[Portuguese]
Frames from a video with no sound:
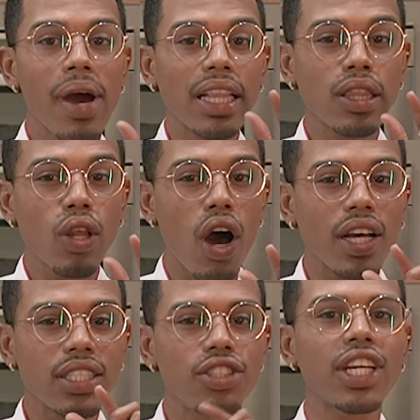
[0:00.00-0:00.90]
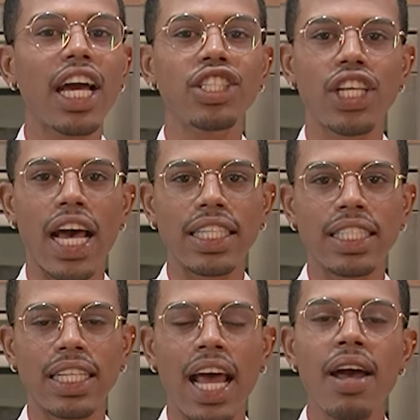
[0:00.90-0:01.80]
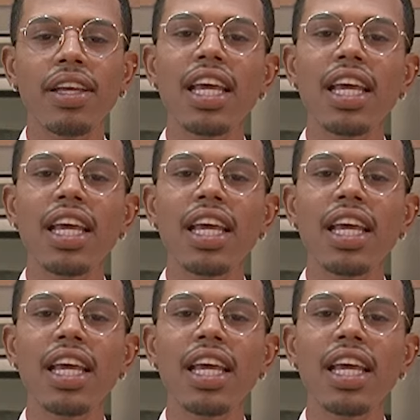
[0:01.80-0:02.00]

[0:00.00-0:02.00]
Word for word: uma dose de cachaça, tá?